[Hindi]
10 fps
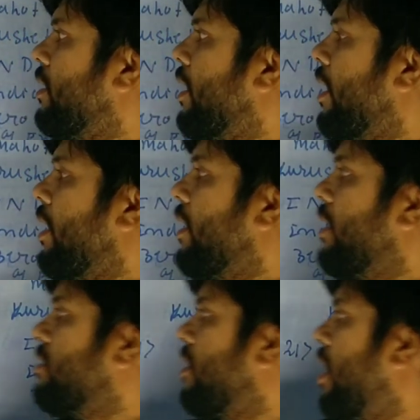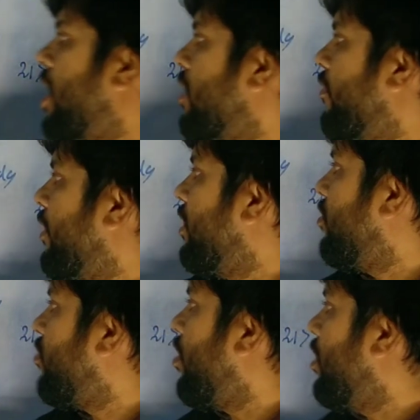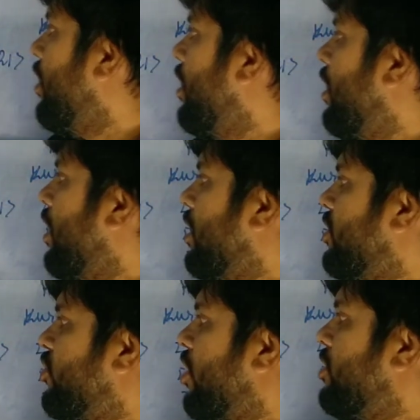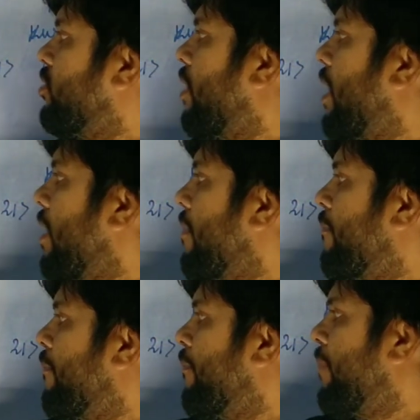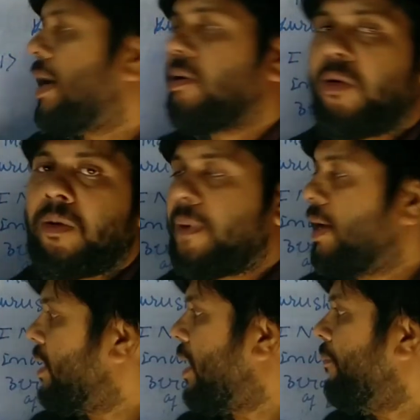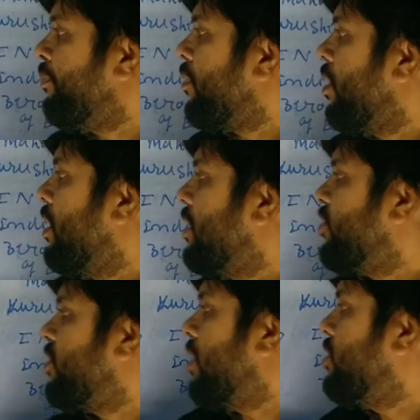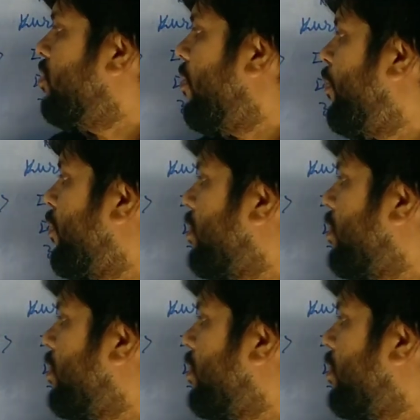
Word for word: ये है 108 फीट टॉल स्टेचू है बेंगलोर में इनका स्टेचू ऑफ